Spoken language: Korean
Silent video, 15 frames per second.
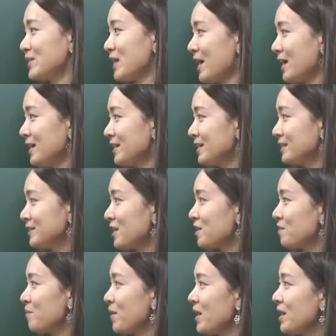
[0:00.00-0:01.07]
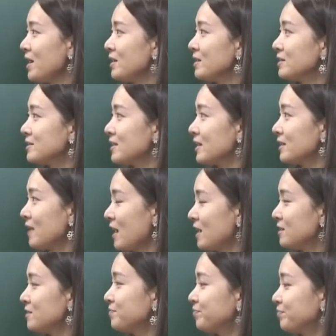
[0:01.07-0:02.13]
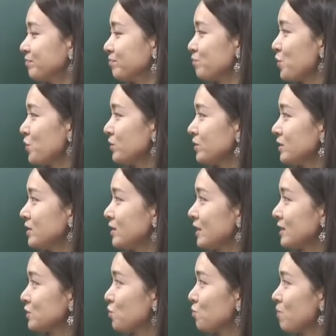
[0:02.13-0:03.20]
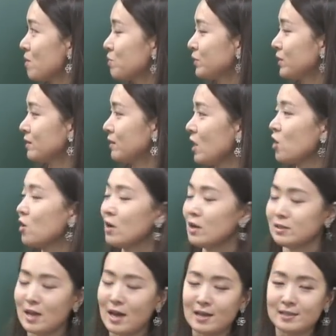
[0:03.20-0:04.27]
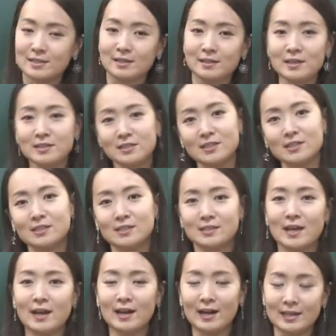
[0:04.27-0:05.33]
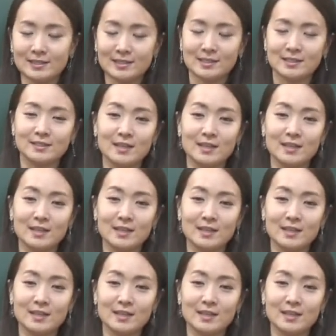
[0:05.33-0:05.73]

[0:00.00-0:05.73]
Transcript: 자, 그 다음에 이제 다음 표현들 같이 공부해 볼 텐데요. 자, 이제 택시 기사랑 같이